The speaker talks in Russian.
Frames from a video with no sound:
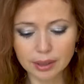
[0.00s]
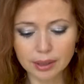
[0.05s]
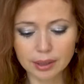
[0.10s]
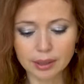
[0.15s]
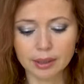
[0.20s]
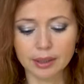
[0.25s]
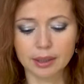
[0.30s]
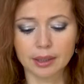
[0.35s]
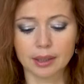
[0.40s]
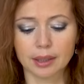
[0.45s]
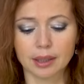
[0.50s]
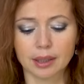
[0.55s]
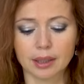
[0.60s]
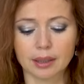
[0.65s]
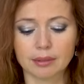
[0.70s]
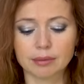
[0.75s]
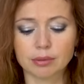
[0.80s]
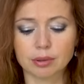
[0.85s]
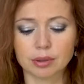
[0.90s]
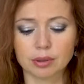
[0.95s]
Всю ночь
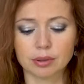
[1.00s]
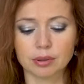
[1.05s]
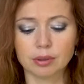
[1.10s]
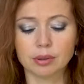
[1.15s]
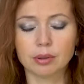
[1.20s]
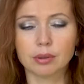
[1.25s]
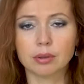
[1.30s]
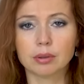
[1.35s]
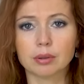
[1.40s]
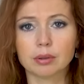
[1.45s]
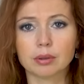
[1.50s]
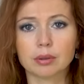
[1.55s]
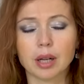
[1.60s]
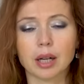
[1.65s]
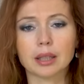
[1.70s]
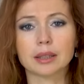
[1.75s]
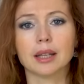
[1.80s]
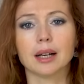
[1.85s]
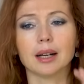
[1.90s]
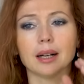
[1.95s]
актриса звонила в
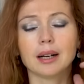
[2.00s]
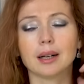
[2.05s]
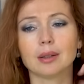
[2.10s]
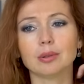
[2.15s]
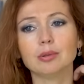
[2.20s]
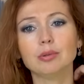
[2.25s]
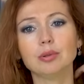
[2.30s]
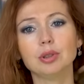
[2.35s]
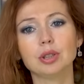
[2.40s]
клинику, жалуясь, что